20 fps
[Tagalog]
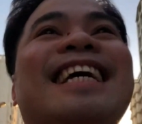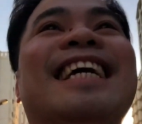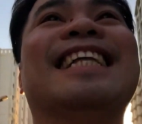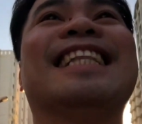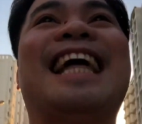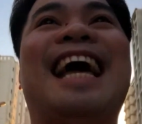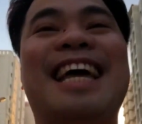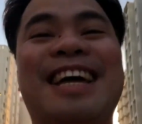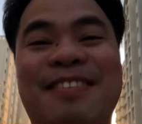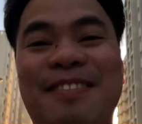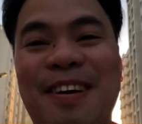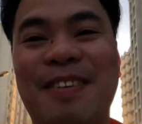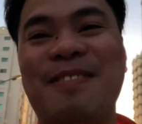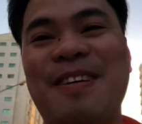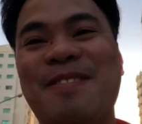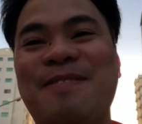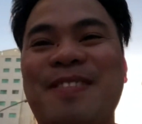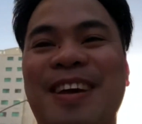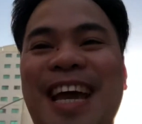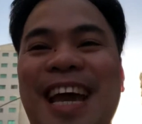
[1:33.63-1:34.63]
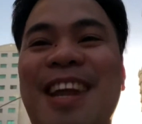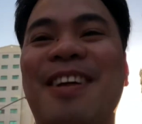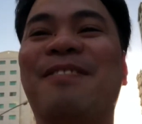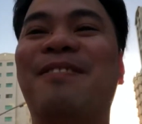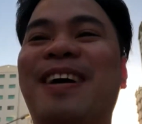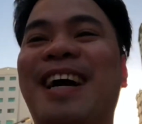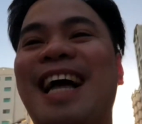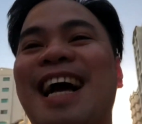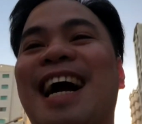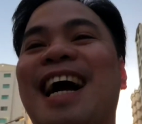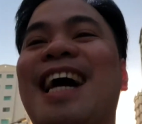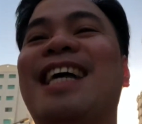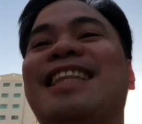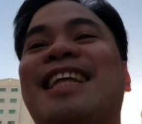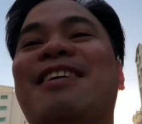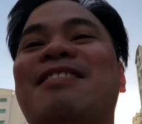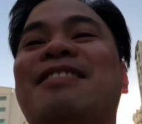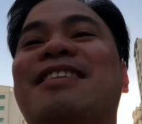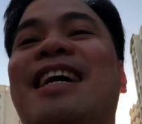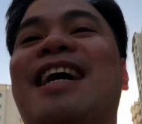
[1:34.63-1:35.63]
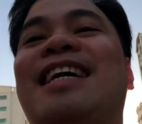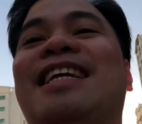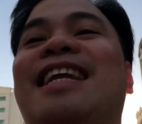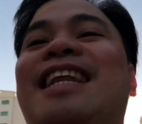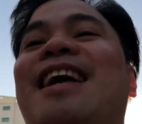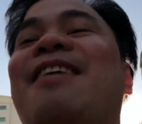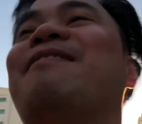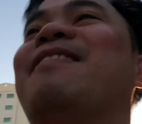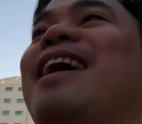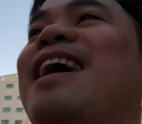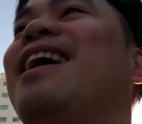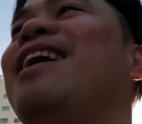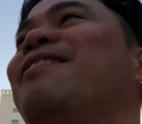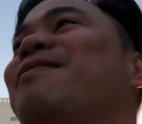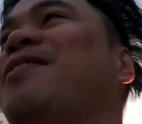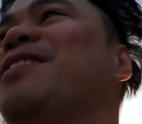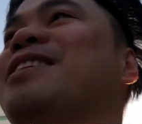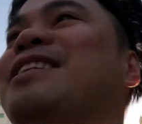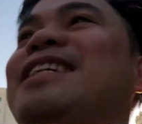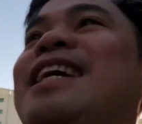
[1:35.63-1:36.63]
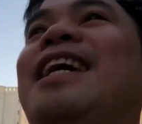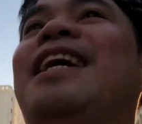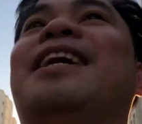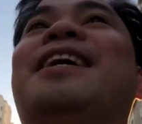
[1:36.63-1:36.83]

Tayo magbibigay ng pagkakataon sa kanila mga kapotse.